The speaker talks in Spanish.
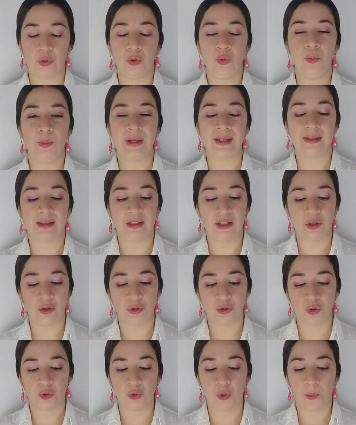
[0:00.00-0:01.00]
es un
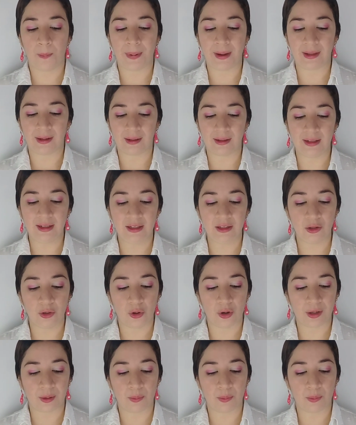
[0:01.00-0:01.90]
vestido súper lindo,